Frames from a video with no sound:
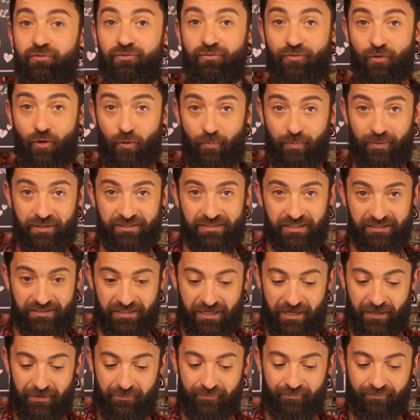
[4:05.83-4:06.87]
Vou
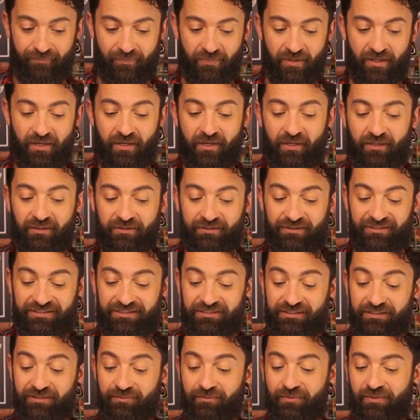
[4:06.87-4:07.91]
precisar
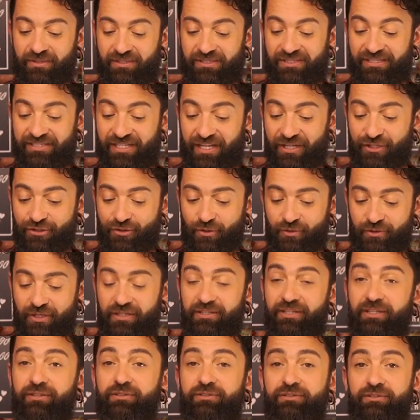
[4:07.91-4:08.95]
de
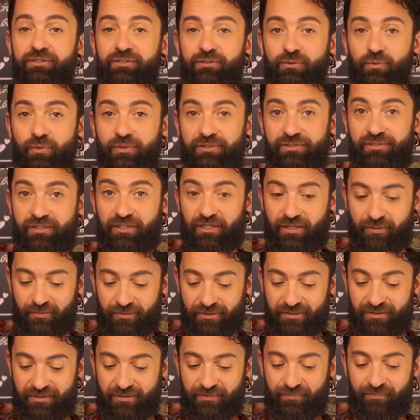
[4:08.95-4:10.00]
182
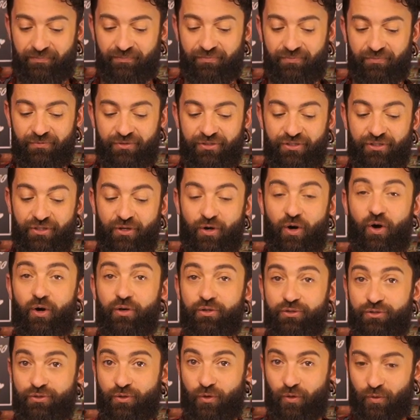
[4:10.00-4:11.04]
gramas de
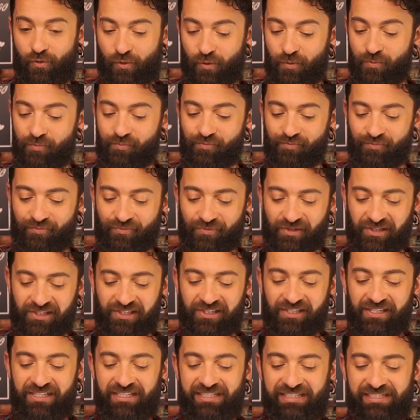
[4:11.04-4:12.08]
óleo de coco,
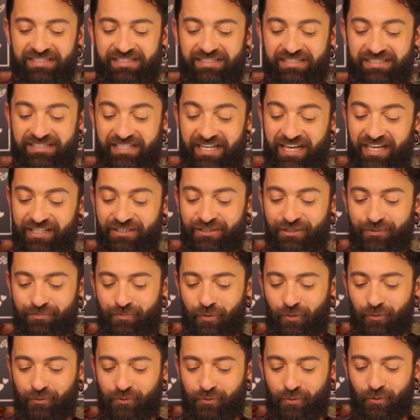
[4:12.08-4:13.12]

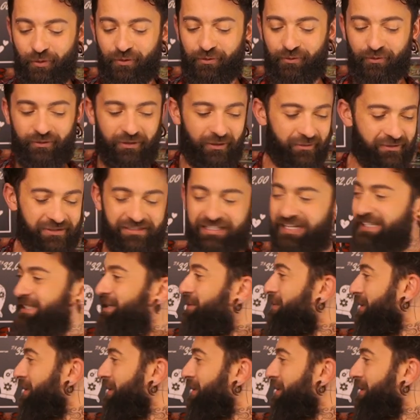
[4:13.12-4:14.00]
7,8 gramas. Traz a